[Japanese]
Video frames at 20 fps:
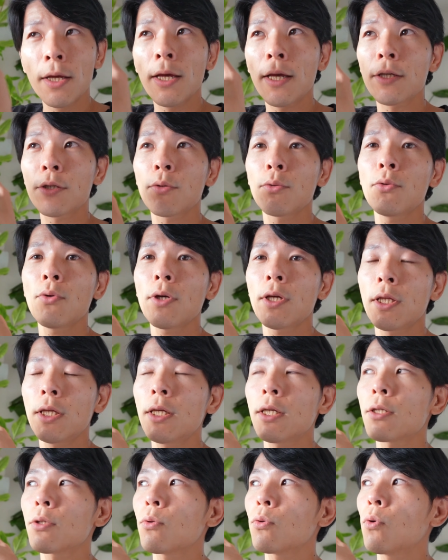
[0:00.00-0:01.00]
えー、その時
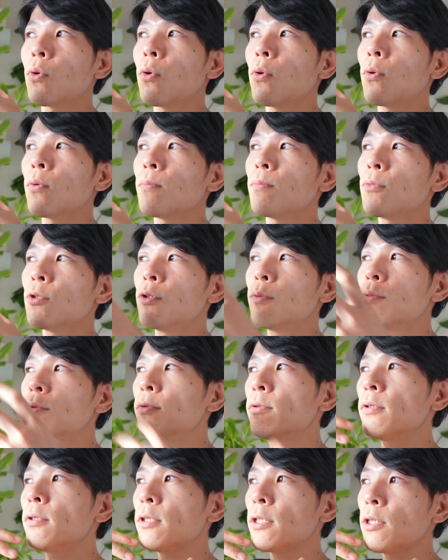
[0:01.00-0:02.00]
にその自
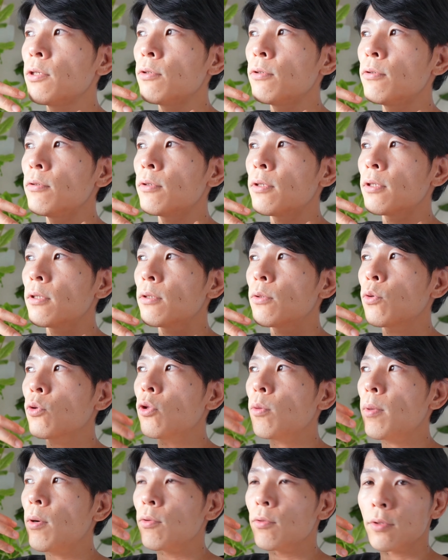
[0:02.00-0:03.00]
分っていう
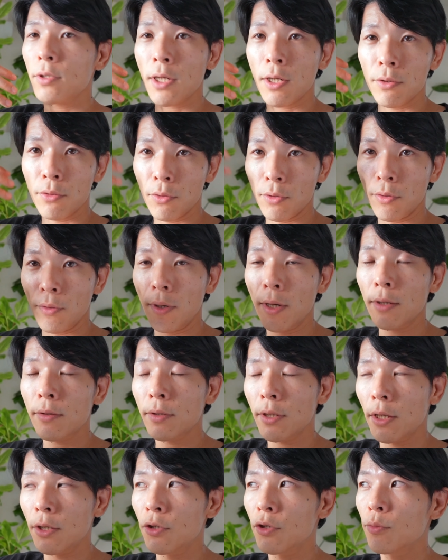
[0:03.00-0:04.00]
言葉を使うのではな
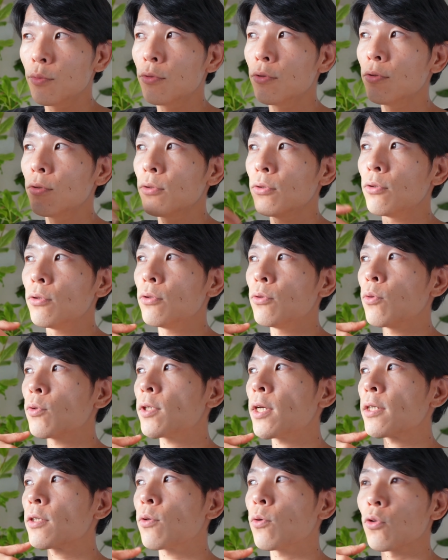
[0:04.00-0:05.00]
くて、自分の
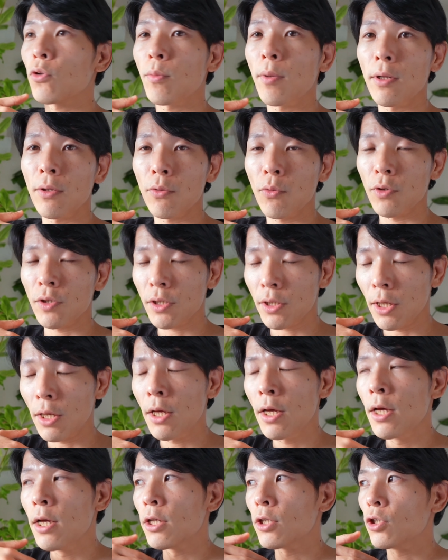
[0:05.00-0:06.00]
指す言葉として
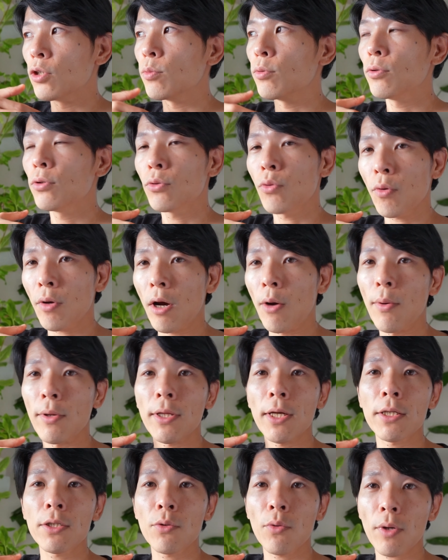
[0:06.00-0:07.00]
自分とか
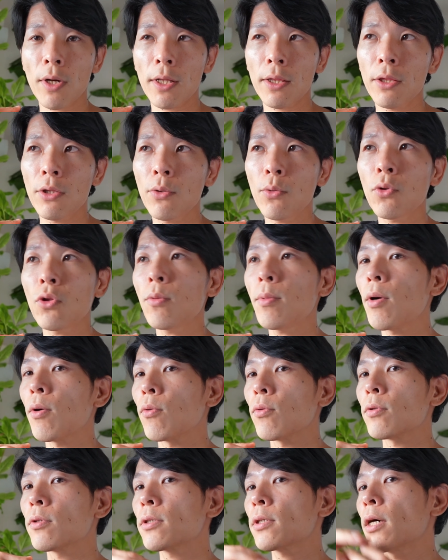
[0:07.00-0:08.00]
私とかっていう言葉
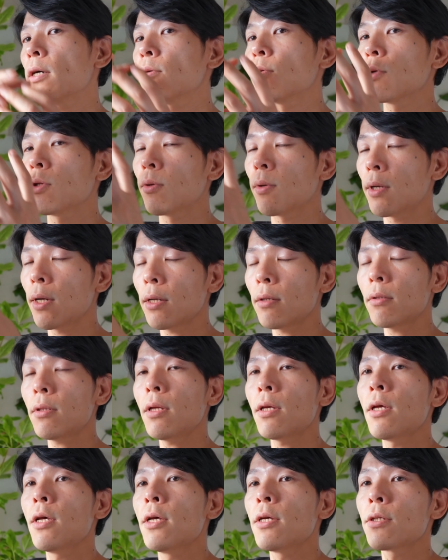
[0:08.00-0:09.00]
を使うのではなく
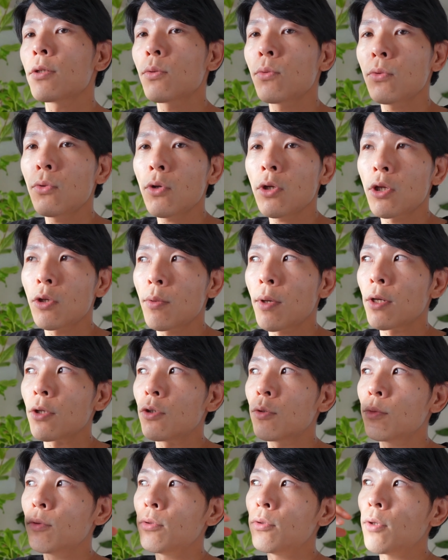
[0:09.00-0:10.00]
て、その時は
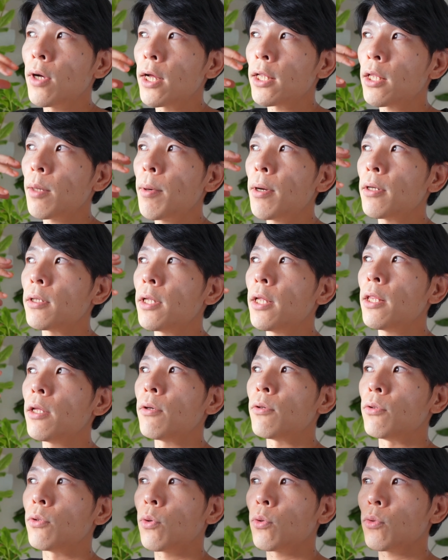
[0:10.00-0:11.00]
自分の頭に出て
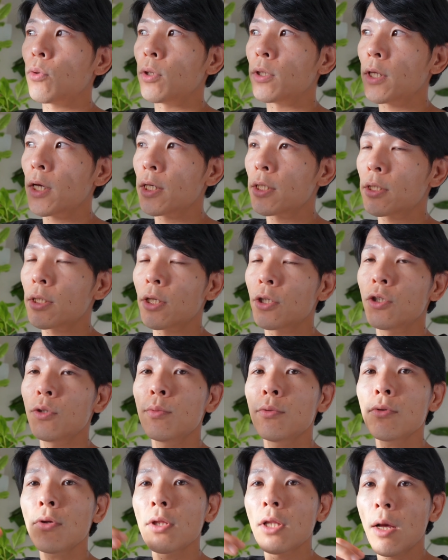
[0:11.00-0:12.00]
くることに対して自
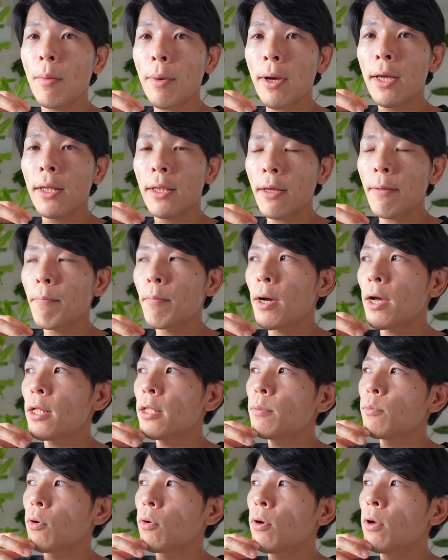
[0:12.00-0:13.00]
分の名前ね、前
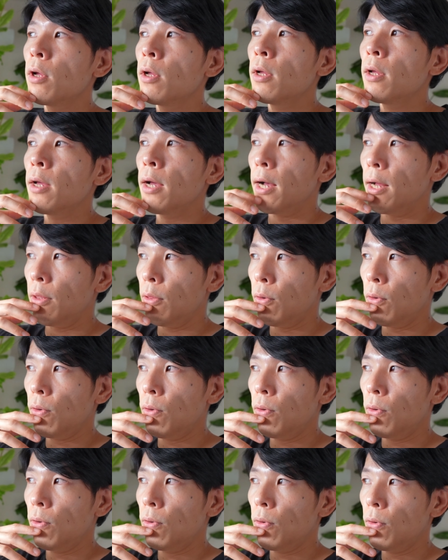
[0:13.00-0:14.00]
にもあ
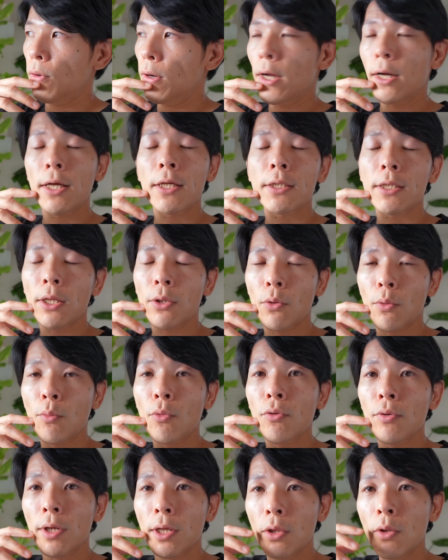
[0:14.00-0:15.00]
のー、話したと
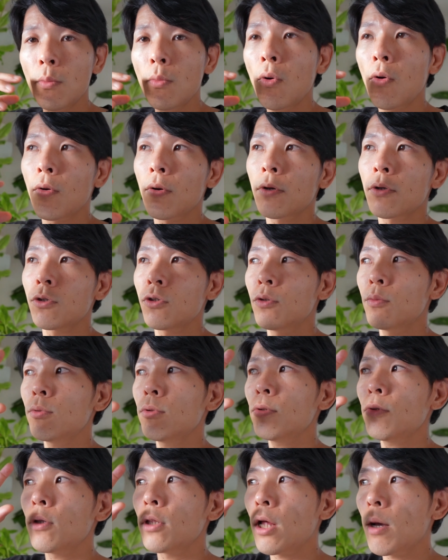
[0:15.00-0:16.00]
思うけども、自
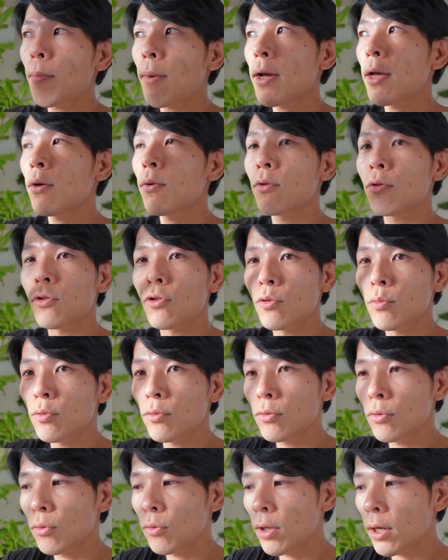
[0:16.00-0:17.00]
分の名前を自
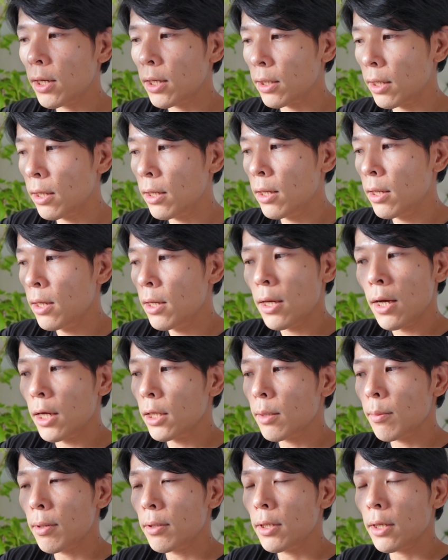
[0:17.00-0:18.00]
分の中で、
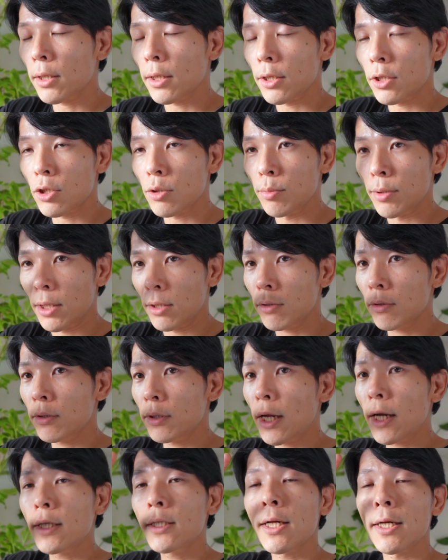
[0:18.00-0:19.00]
頭の中でつぶやく、
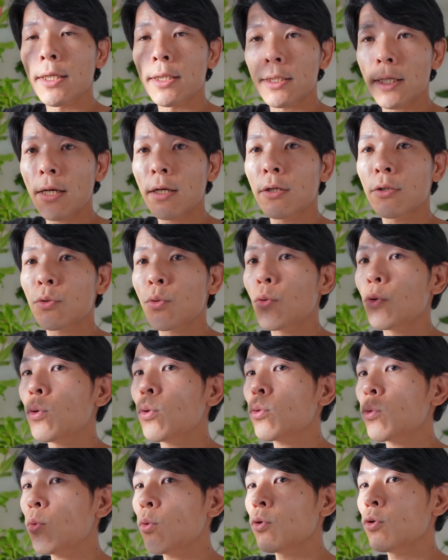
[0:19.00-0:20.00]
何々さん、そういう
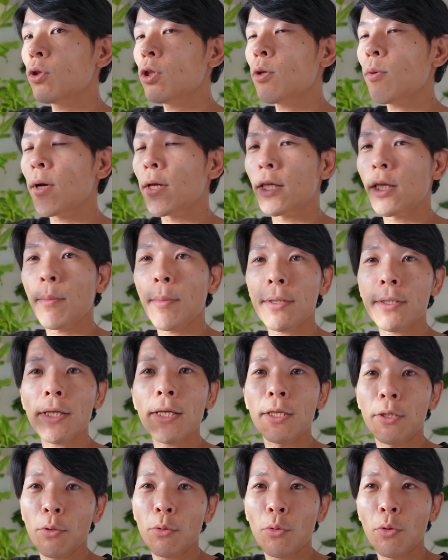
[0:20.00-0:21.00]
ことを言ってはいけませ
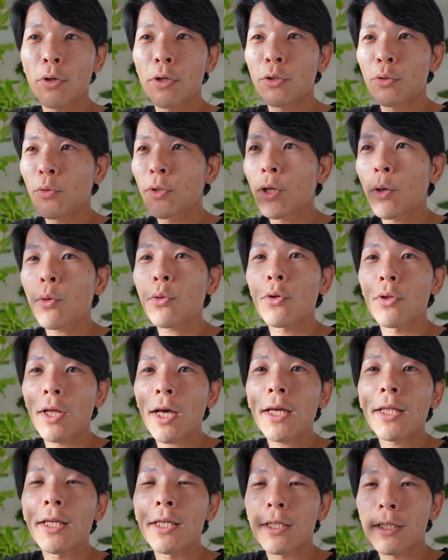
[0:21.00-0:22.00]
んよと、そんなこと
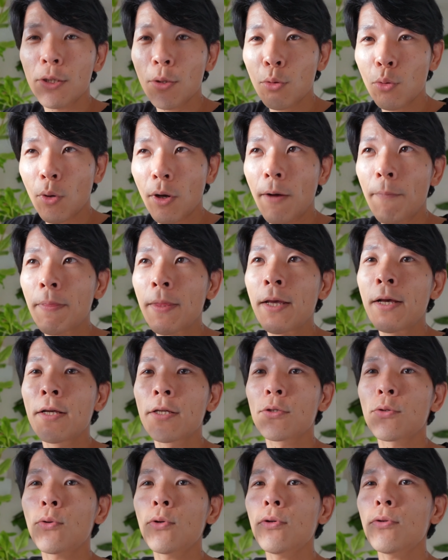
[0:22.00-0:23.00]
ないですよとか、
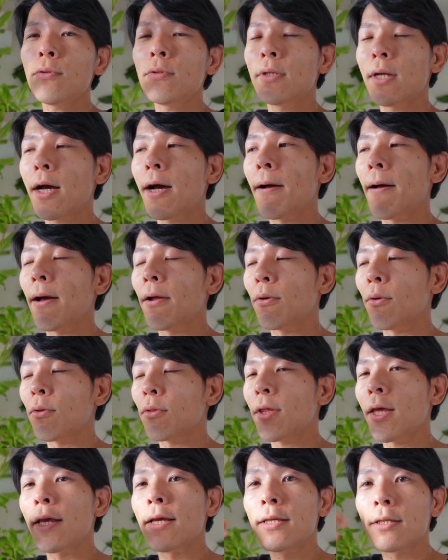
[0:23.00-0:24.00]
そういうふうな、あ
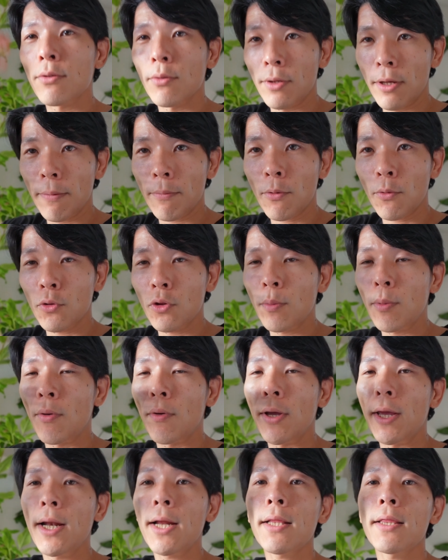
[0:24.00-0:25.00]
の、テイストで言葉
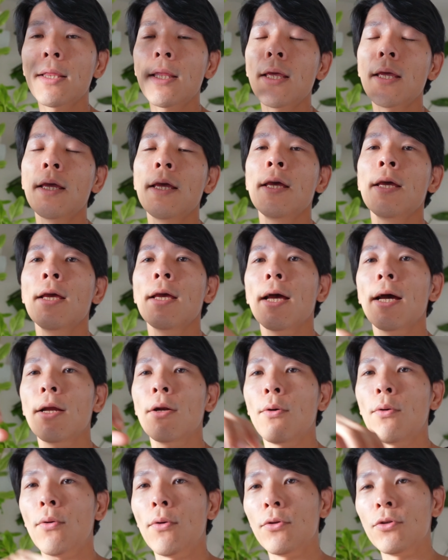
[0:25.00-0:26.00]
を選んで、あ
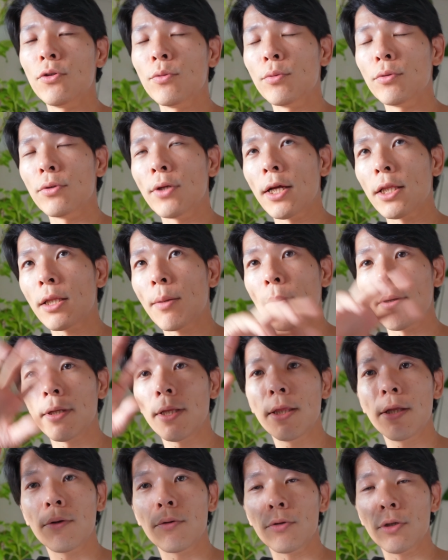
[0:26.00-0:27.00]
のー、自分の頭に
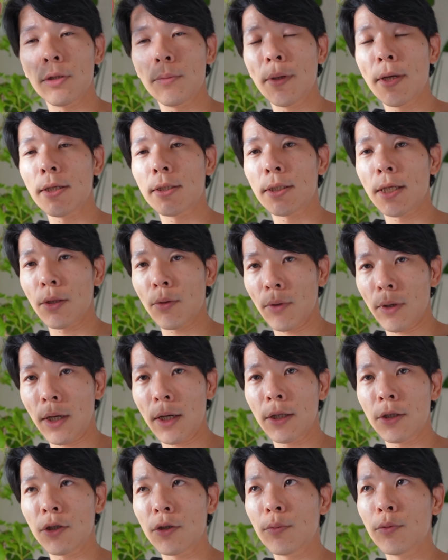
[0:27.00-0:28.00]
出てくるイメージだと
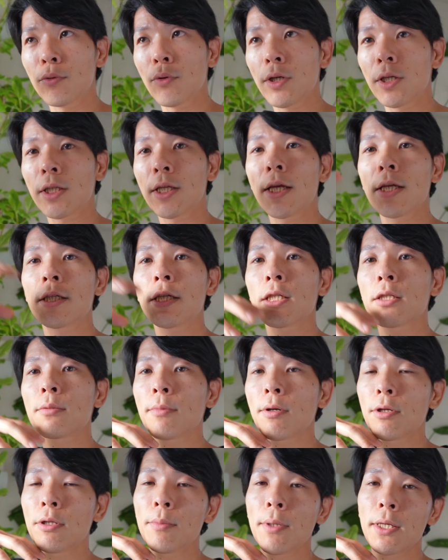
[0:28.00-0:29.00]
か、自分を否定してし
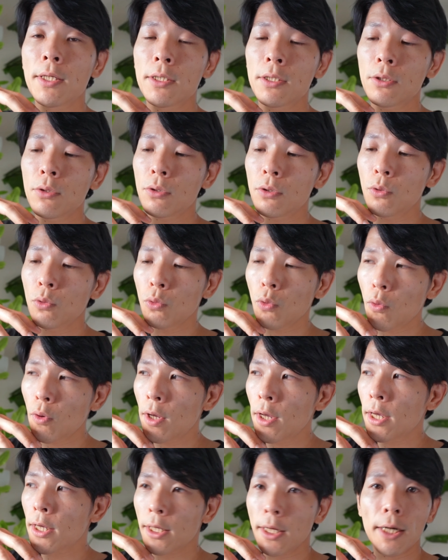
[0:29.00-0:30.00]
まうイメージと
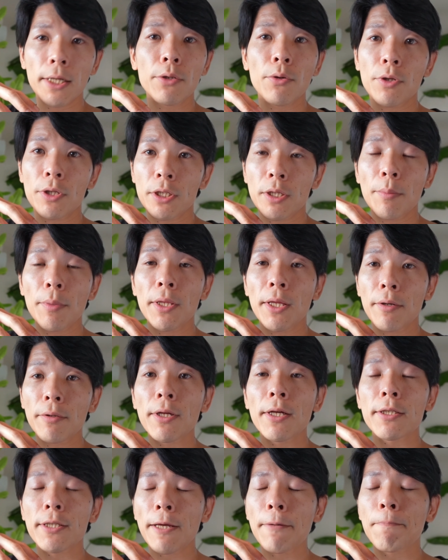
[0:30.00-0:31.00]
やり取りしてみてく
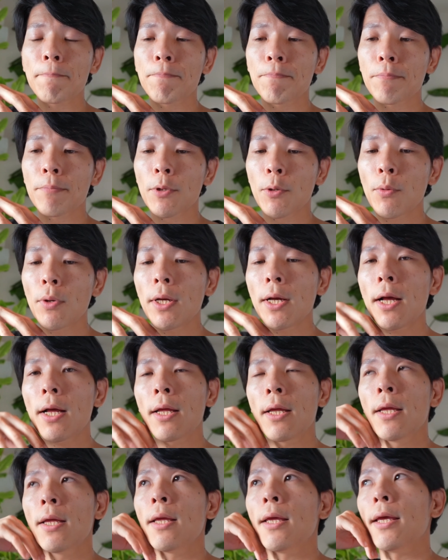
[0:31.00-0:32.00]
ださい。これが、
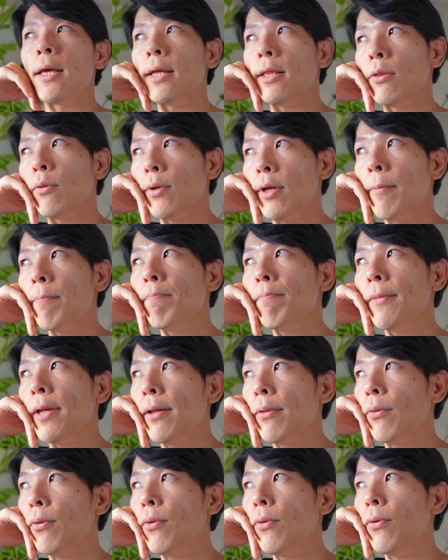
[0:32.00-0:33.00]
えっとね、あ
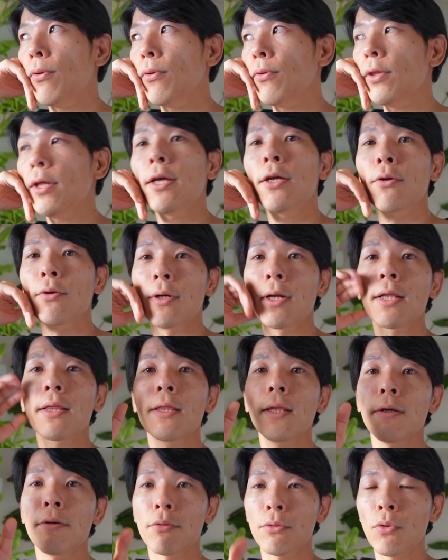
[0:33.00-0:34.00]
のー、できるようになっ
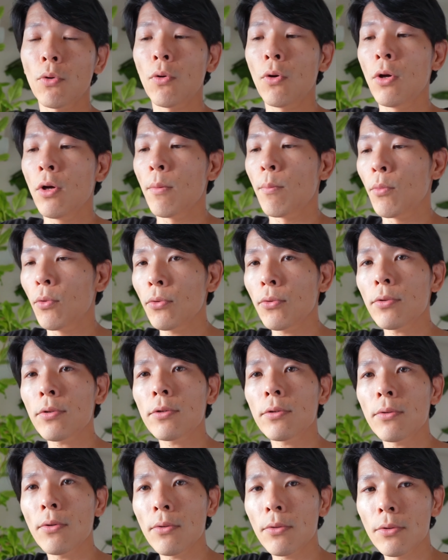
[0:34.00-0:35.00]
ていくと、もの
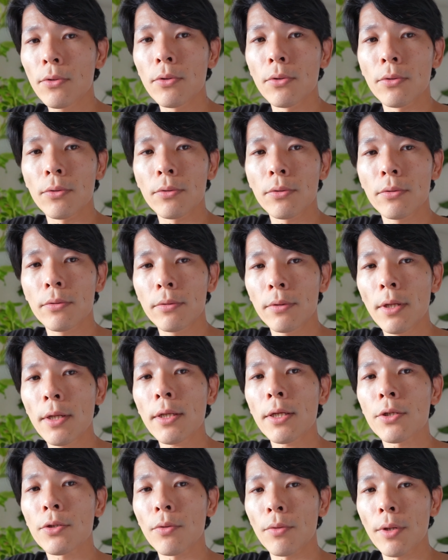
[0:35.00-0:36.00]
すごく、な
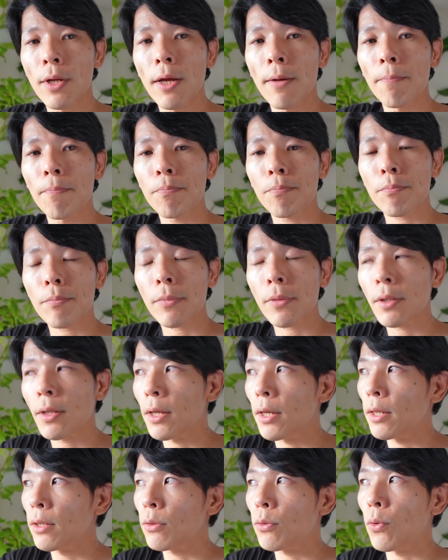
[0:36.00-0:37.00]
んでしょうね、
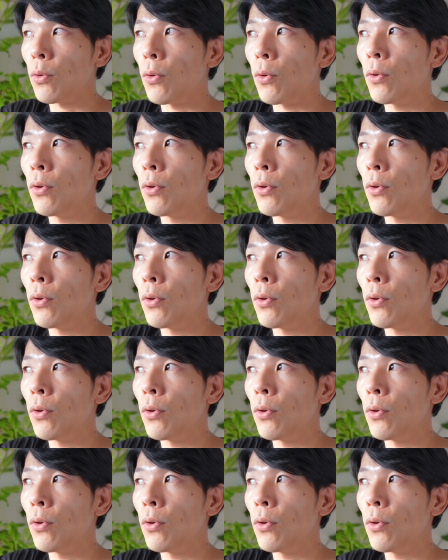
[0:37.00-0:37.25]
えっと、